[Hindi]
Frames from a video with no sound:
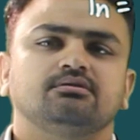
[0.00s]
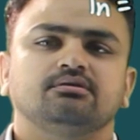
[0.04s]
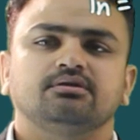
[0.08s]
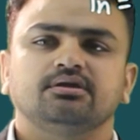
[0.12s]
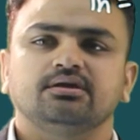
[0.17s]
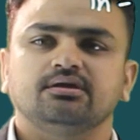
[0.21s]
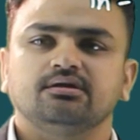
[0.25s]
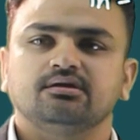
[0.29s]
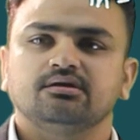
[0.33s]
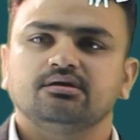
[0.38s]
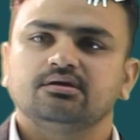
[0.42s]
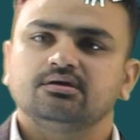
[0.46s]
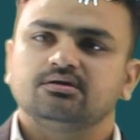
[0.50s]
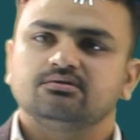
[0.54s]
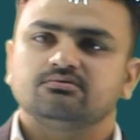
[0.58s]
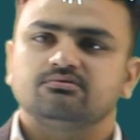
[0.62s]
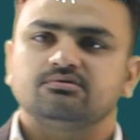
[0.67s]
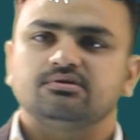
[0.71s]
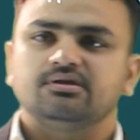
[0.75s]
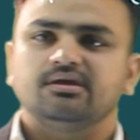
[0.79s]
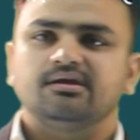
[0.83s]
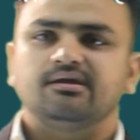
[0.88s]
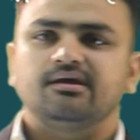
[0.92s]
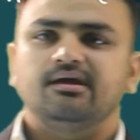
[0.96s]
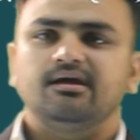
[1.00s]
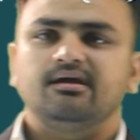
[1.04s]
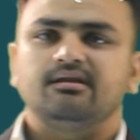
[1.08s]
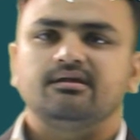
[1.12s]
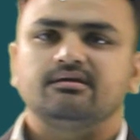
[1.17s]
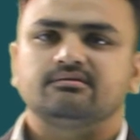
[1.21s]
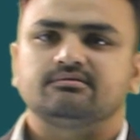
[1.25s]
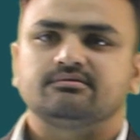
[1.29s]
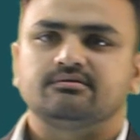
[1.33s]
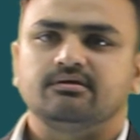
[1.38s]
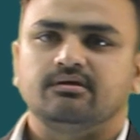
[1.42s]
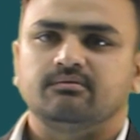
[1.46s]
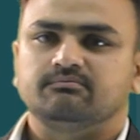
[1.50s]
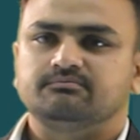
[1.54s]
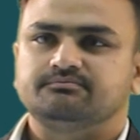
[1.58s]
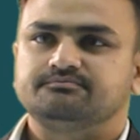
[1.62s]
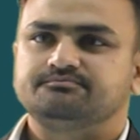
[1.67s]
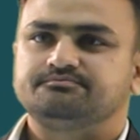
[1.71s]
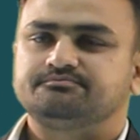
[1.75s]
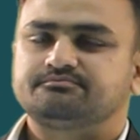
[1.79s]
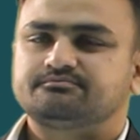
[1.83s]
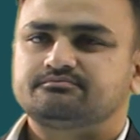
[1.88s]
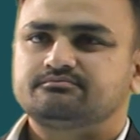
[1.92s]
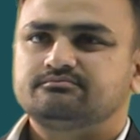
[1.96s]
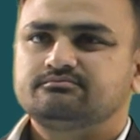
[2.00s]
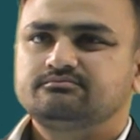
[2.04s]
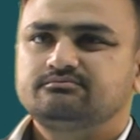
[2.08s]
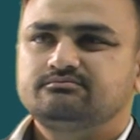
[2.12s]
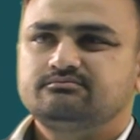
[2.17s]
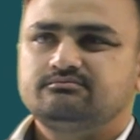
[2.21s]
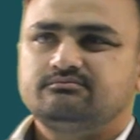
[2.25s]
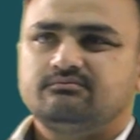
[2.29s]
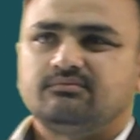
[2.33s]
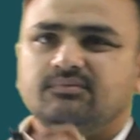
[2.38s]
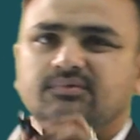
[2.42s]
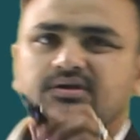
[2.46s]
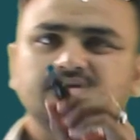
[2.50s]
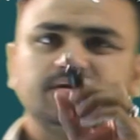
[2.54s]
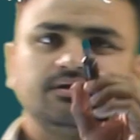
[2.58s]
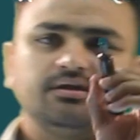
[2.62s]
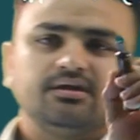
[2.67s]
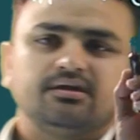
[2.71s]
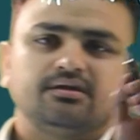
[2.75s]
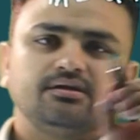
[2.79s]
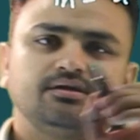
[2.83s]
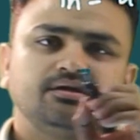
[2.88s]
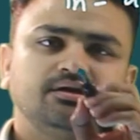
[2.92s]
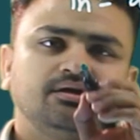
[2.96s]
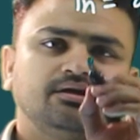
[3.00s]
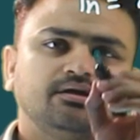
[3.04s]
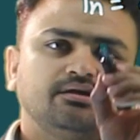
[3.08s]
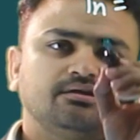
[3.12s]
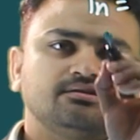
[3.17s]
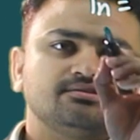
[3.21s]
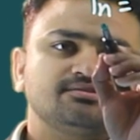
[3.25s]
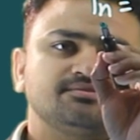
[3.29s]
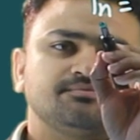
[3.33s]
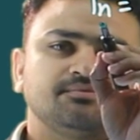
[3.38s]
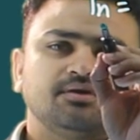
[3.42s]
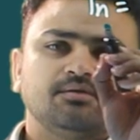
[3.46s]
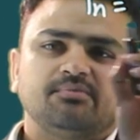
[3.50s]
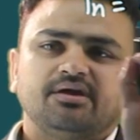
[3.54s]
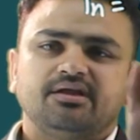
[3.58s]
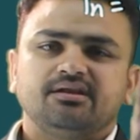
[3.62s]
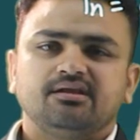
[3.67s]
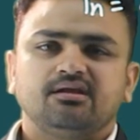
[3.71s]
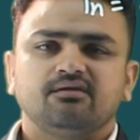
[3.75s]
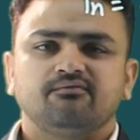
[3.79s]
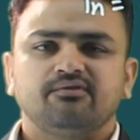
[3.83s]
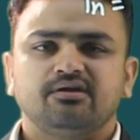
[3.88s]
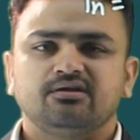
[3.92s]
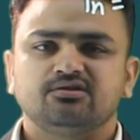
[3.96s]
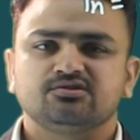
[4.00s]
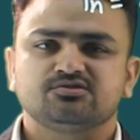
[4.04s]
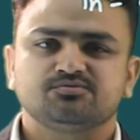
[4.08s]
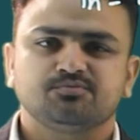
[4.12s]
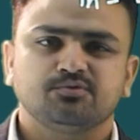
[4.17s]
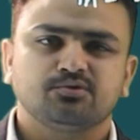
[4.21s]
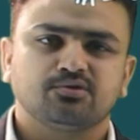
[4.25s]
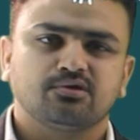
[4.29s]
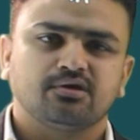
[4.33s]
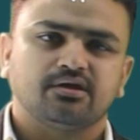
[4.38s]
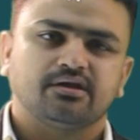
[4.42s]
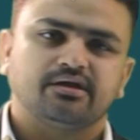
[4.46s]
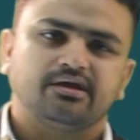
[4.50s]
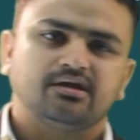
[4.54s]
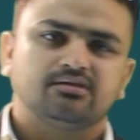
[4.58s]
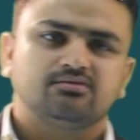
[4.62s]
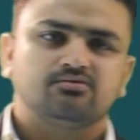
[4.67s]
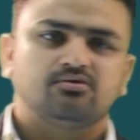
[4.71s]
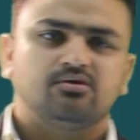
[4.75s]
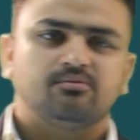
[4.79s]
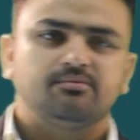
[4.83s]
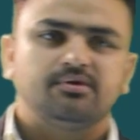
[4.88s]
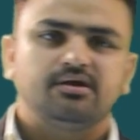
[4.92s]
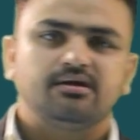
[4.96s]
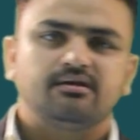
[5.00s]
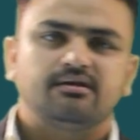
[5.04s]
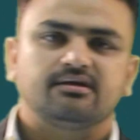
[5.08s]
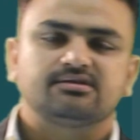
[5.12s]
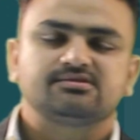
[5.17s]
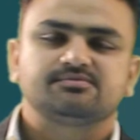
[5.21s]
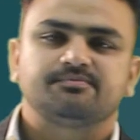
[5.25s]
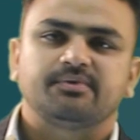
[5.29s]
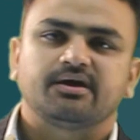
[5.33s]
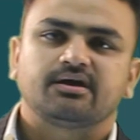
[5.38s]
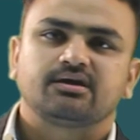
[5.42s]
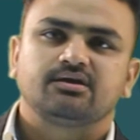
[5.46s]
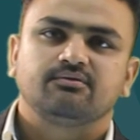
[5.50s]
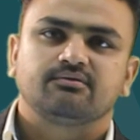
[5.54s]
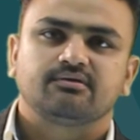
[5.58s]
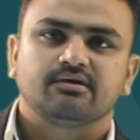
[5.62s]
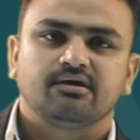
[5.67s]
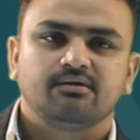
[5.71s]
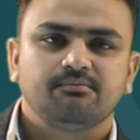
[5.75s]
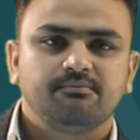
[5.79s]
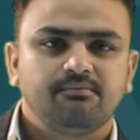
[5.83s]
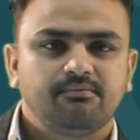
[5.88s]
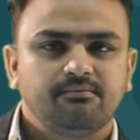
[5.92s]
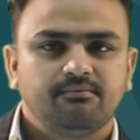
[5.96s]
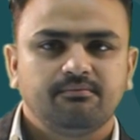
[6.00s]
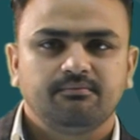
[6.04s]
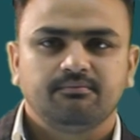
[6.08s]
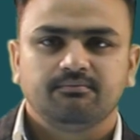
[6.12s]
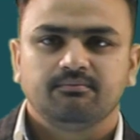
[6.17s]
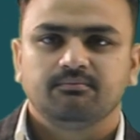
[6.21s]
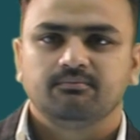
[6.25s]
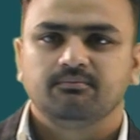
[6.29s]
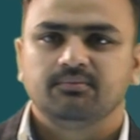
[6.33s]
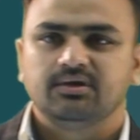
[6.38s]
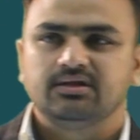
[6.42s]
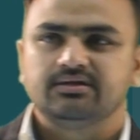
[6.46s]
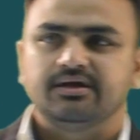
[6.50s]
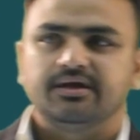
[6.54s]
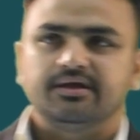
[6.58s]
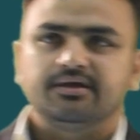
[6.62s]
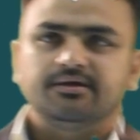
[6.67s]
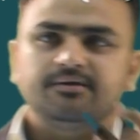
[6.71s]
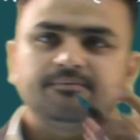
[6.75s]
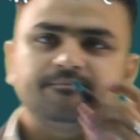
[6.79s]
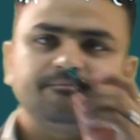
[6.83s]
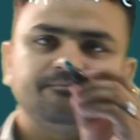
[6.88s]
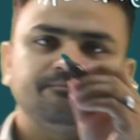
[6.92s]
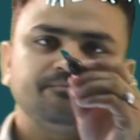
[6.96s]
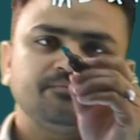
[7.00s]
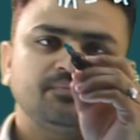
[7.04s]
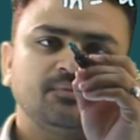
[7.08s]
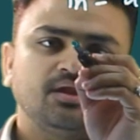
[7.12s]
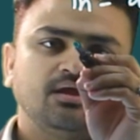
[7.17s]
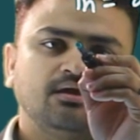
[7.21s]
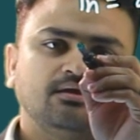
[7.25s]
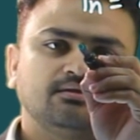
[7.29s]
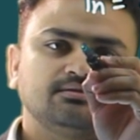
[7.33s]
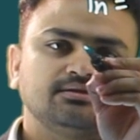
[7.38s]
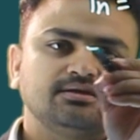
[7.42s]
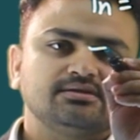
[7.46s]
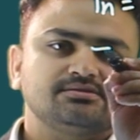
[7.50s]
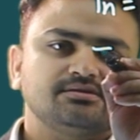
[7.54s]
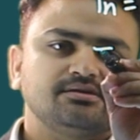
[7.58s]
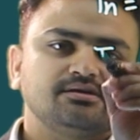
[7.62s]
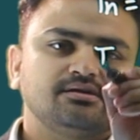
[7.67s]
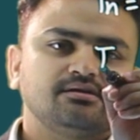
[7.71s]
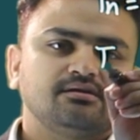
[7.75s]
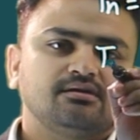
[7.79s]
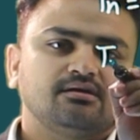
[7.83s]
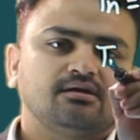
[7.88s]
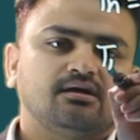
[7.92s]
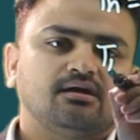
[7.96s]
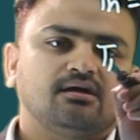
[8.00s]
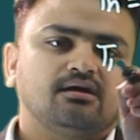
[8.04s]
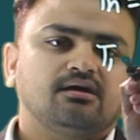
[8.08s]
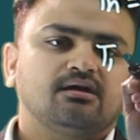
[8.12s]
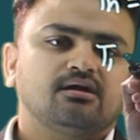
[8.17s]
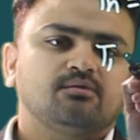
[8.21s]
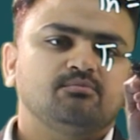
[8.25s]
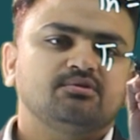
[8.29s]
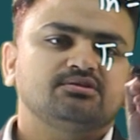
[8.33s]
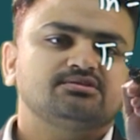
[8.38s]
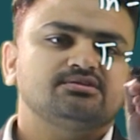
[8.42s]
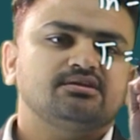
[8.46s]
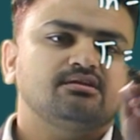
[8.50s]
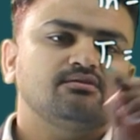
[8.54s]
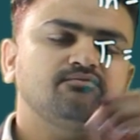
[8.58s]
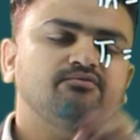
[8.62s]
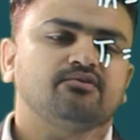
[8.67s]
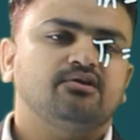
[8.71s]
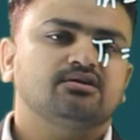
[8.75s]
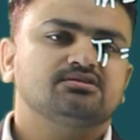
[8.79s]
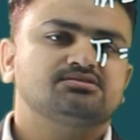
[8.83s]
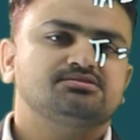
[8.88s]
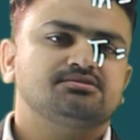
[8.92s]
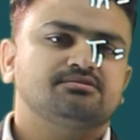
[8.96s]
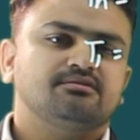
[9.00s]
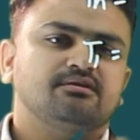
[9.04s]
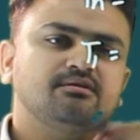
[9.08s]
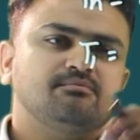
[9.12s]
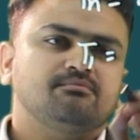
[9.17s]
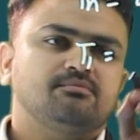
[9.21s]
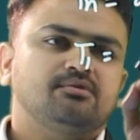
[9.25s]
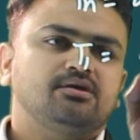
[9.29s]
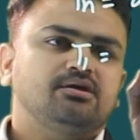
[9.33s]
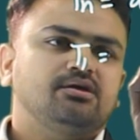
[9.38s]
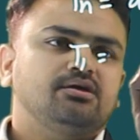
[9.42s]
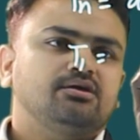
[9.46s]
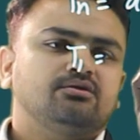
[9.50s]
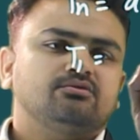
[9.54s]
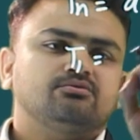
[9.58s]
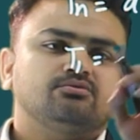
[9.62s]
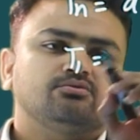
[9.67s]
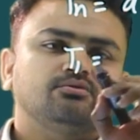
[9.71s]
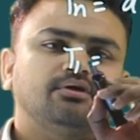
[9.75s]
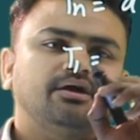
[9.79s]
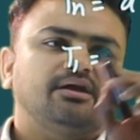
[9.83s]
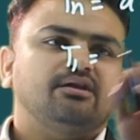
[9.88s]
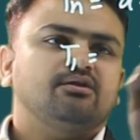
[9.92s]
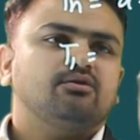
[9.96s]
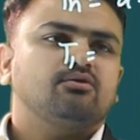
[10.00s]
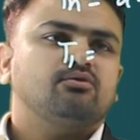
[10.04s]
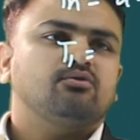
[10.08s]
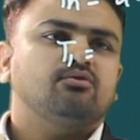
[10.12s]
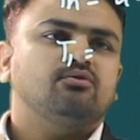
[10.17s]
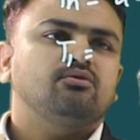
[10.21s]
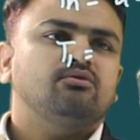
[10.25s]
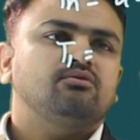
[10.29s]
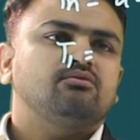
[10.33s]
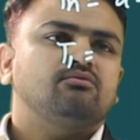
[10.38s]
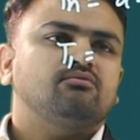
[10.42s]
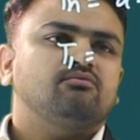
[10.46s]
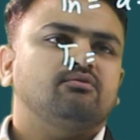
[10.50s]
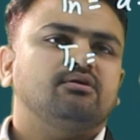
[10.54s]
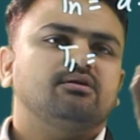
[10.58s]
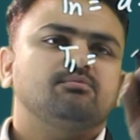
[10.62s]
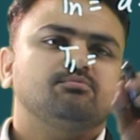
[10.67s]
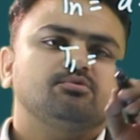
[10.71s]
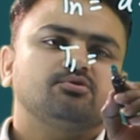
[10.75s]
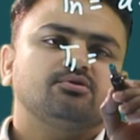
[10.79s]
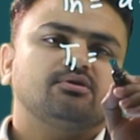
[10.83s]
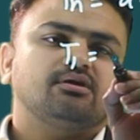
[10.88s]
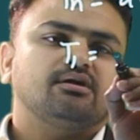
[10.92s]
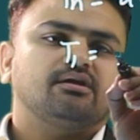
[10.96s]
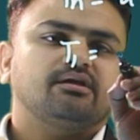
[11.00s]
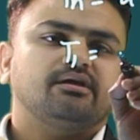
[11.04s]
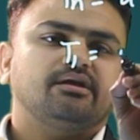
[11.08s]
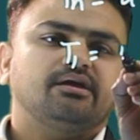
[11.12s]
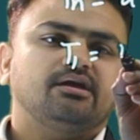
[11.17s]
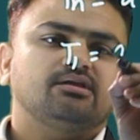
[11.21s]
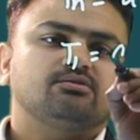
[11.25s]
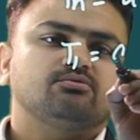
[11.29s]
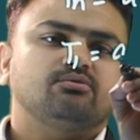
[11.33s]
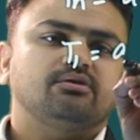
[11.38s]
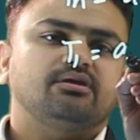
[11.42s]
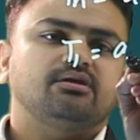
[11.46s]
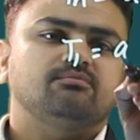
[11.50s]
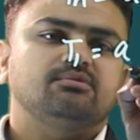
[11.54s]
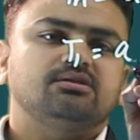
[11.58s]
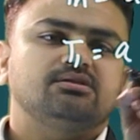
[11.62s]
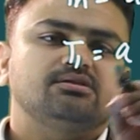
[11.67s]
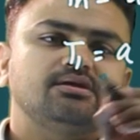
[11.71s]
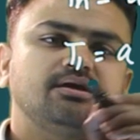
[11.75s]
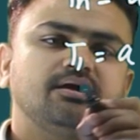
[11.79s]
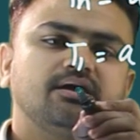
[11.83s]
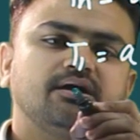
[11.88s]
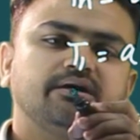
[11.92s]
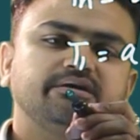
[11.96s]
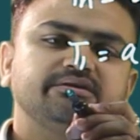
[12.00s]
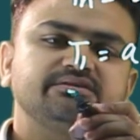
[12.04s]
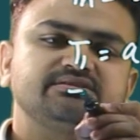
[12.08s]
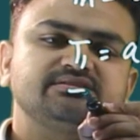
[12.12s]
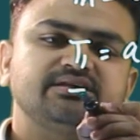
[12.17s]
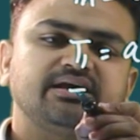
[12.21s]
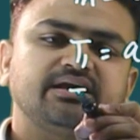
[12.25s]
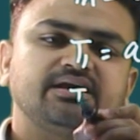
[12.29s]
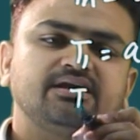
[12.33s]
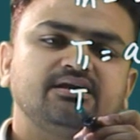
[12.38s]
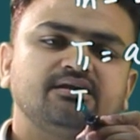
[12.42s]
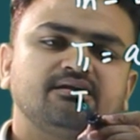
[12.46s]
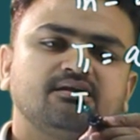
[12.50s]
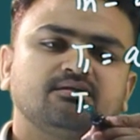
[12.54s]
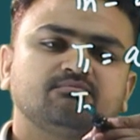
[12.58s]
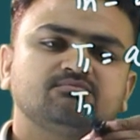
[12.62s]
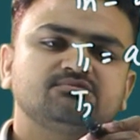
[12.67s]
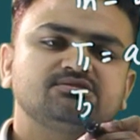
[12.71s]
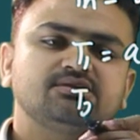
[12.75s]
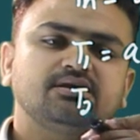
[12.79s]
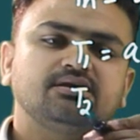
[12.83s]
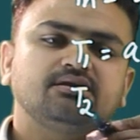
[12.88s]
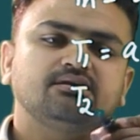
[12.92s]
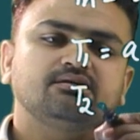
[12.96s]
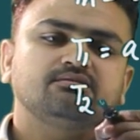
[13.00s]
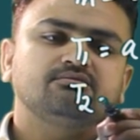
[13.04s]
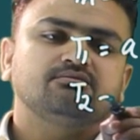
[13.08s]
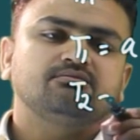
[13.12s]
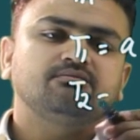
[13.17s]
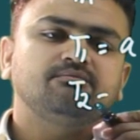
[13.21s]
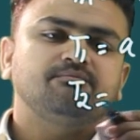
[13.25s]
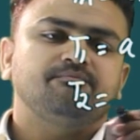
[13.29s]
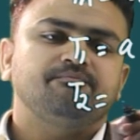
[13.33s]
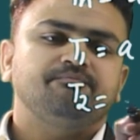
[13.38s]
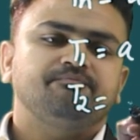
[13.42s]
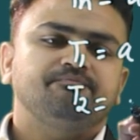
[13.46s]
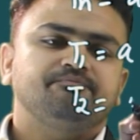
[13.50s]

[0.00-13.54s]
डी तो ये है एनथ टर्म ठीक है इसमें हम एन की वैल्यूज पुट करेंगे तो हमें रेस्पेक्टिव टर्म मिल जाएंगे जैसे अगर हमें चाहिए फर्स्ट टर्म तो एन को वन पुट करेंगे तो ए मिल जाएगा सेकेंड टर्म चाहिए तो